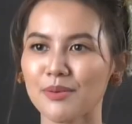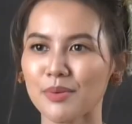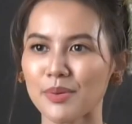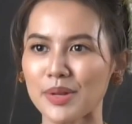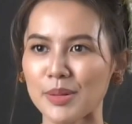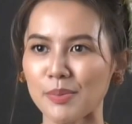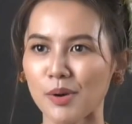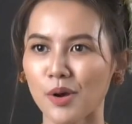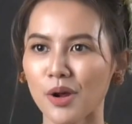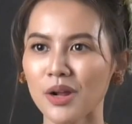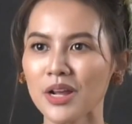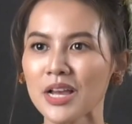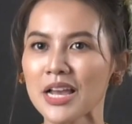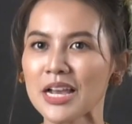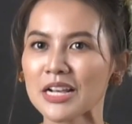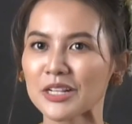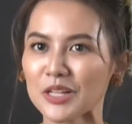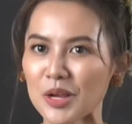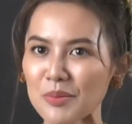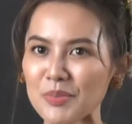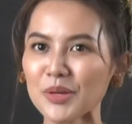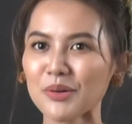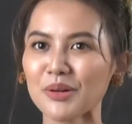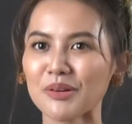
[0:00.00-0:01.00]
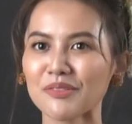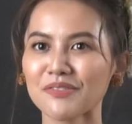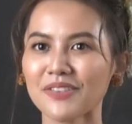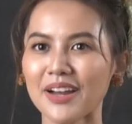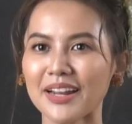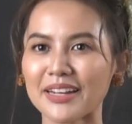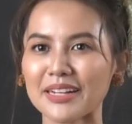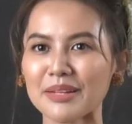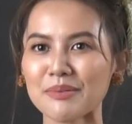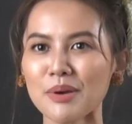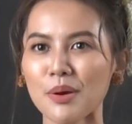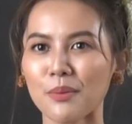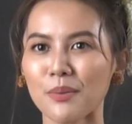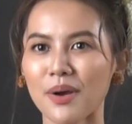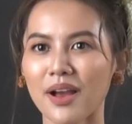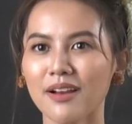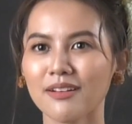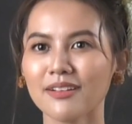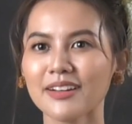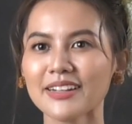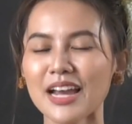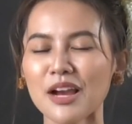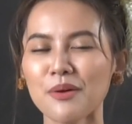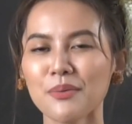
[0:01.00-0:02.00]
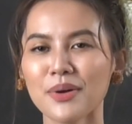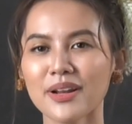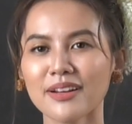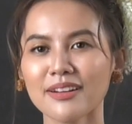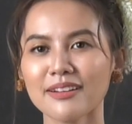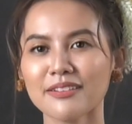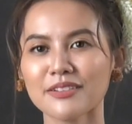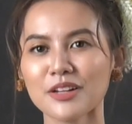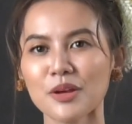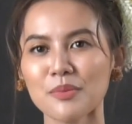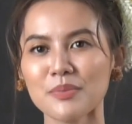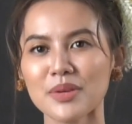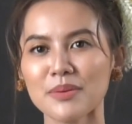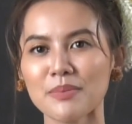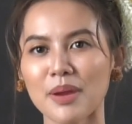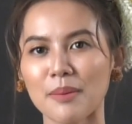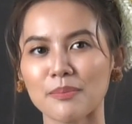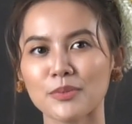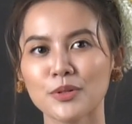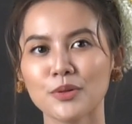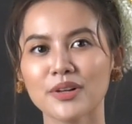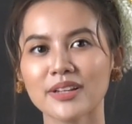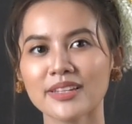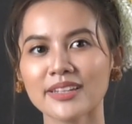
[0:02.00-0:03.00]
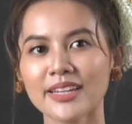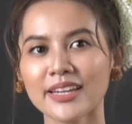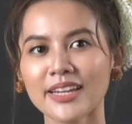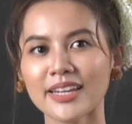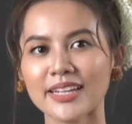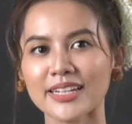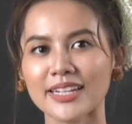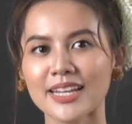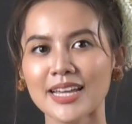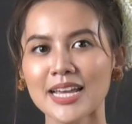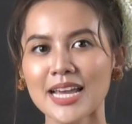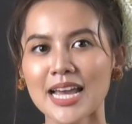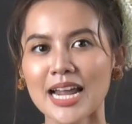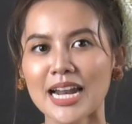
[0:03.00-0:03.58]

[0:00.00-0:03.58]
อะไรแบบนี้เพราะก็มีความฝันที่แบบว่าเอ้ยถ้าวันหนึ่งเรามีแบบธุรกิจ